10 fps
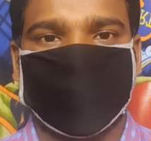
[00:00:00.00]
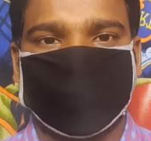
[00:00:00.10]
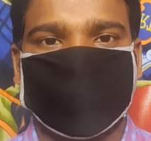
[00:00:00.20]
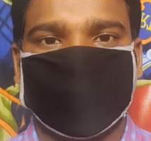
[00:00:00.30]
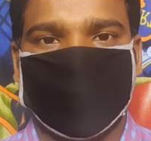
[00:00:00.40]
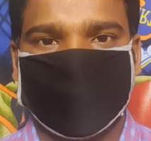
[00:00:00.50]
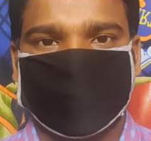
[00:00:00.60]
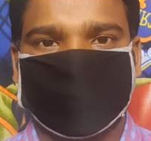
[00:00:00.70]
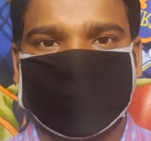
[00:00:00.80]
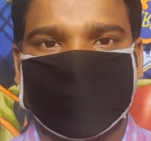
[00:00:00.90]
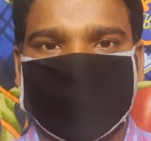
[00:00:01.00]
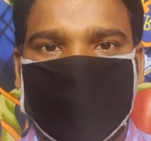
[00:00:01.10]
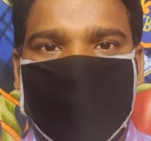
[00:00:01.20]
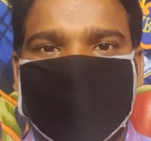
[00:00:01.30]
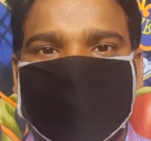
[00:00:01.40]
జరుగుతుంది
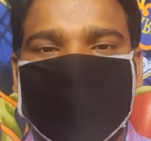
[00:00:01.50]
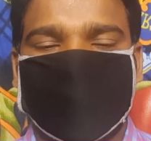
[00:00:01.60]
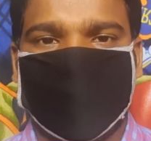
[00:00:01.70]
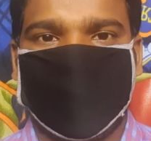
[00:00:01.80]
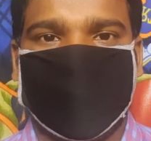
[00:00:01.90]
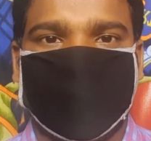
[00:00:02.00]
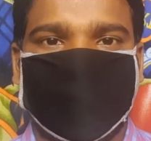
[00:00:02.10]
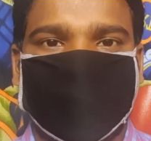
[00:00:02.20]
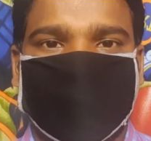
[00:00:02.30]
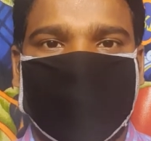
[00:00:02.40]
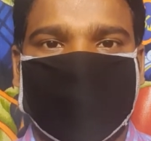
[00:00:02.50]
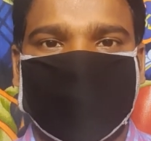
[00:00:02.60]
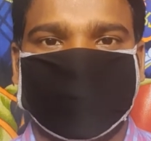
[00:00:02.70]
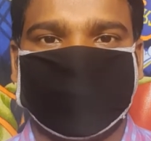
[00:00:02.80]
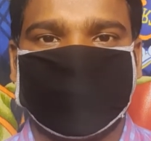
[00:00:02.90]
ఆర్టికల్ డెబ్బై రెండు
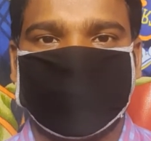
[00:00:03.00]
ప్రకారం